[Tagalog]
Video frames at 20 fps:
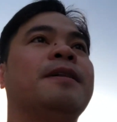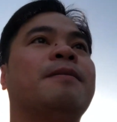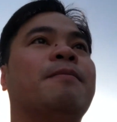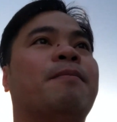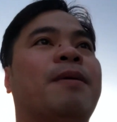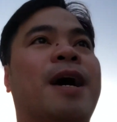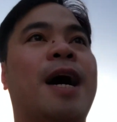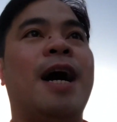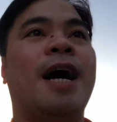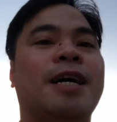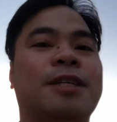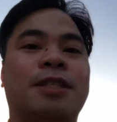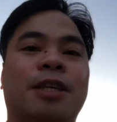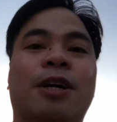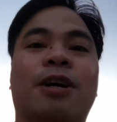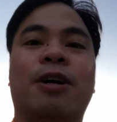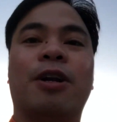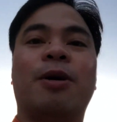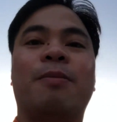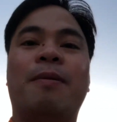Mga
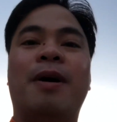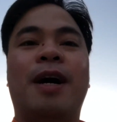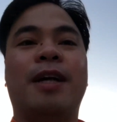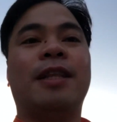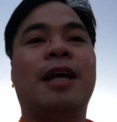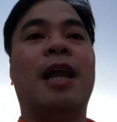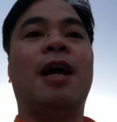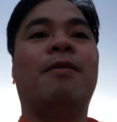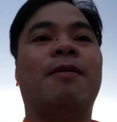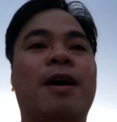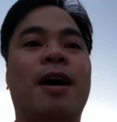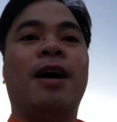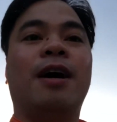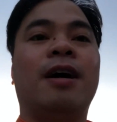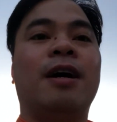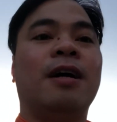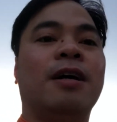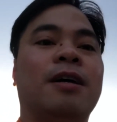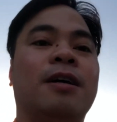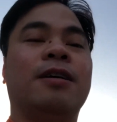siguro mga
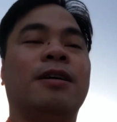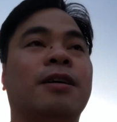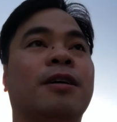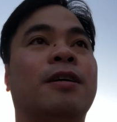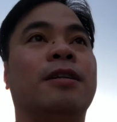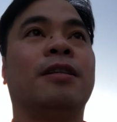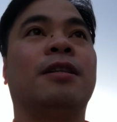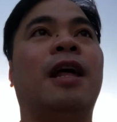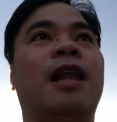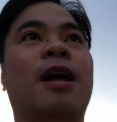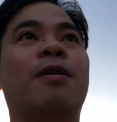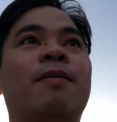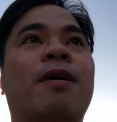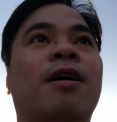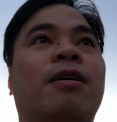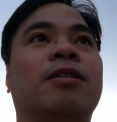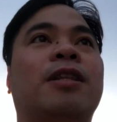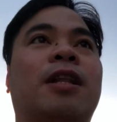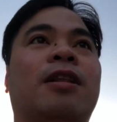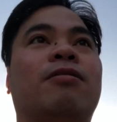dalawang dalawa o
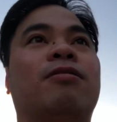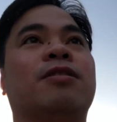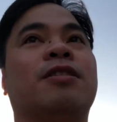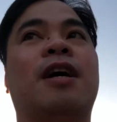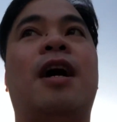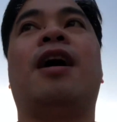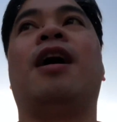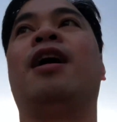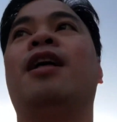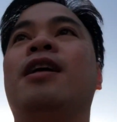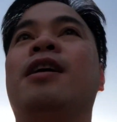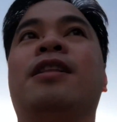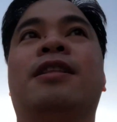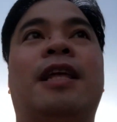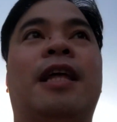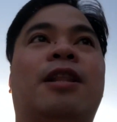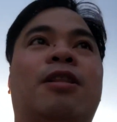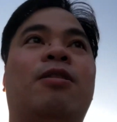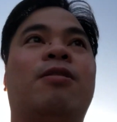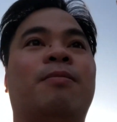tatlong sa
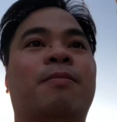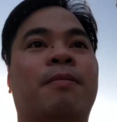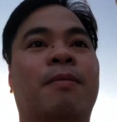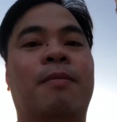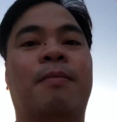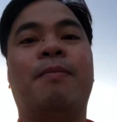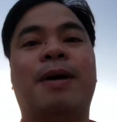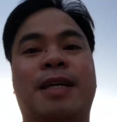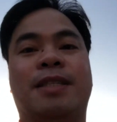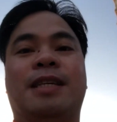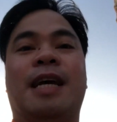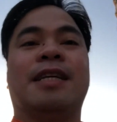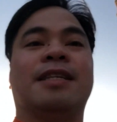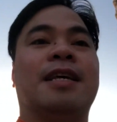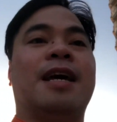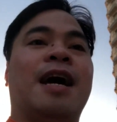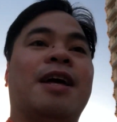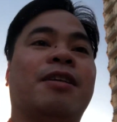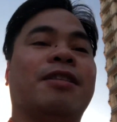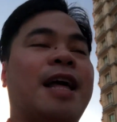tatlong bus sa
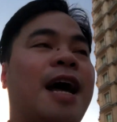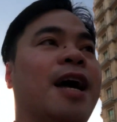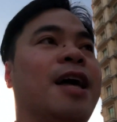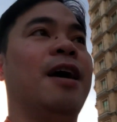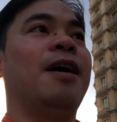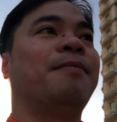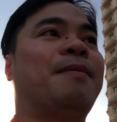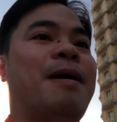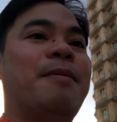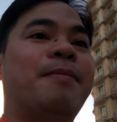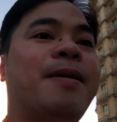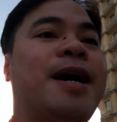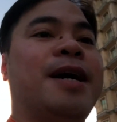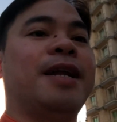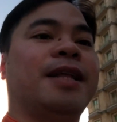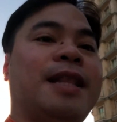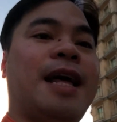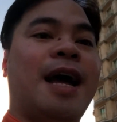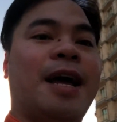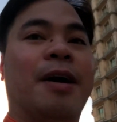ano tayo, papara
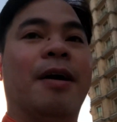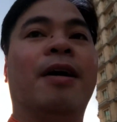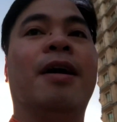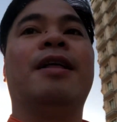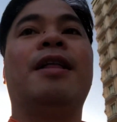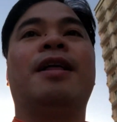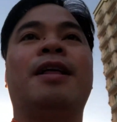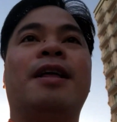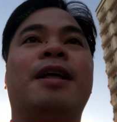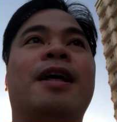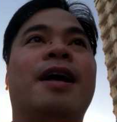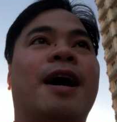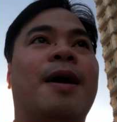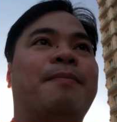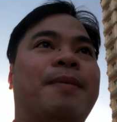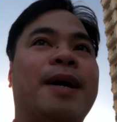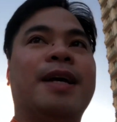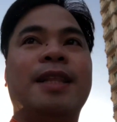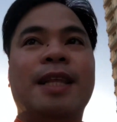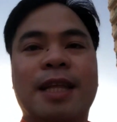tayo.
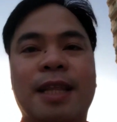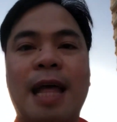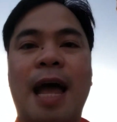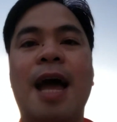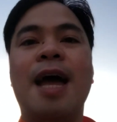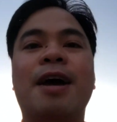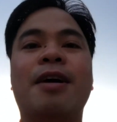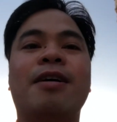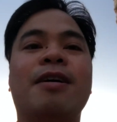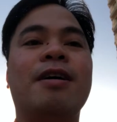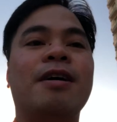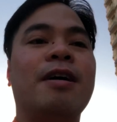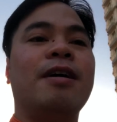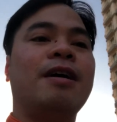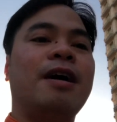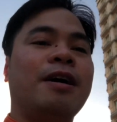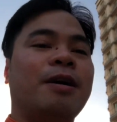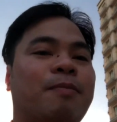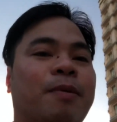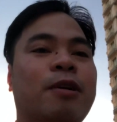Kapag hindi tayo,
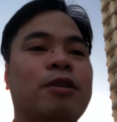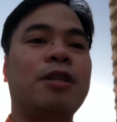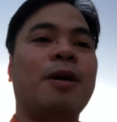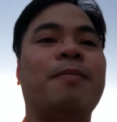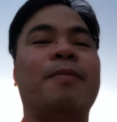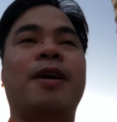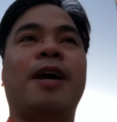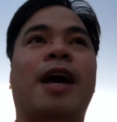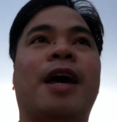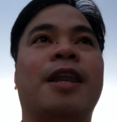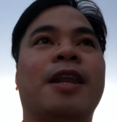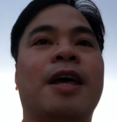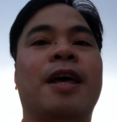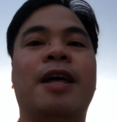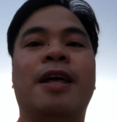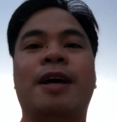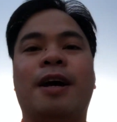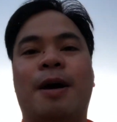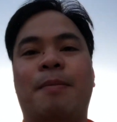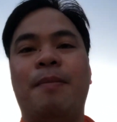ibig kong sabihin,
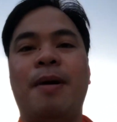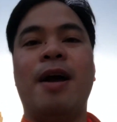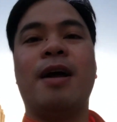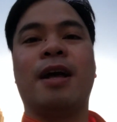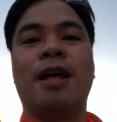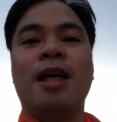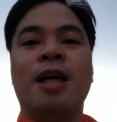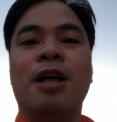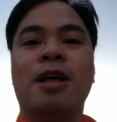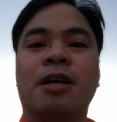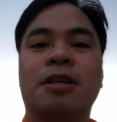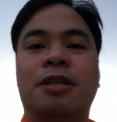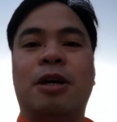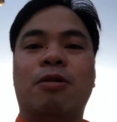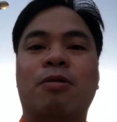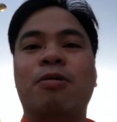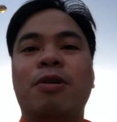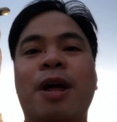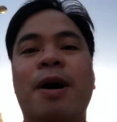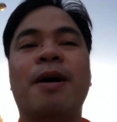kapag sa
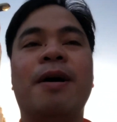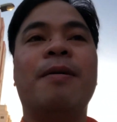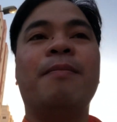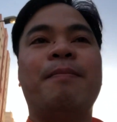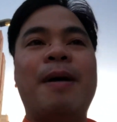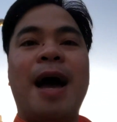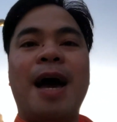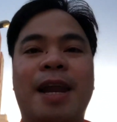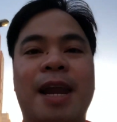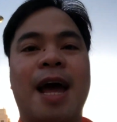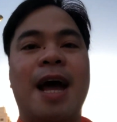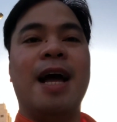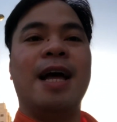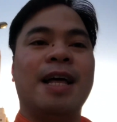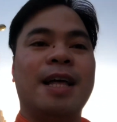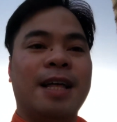unang para,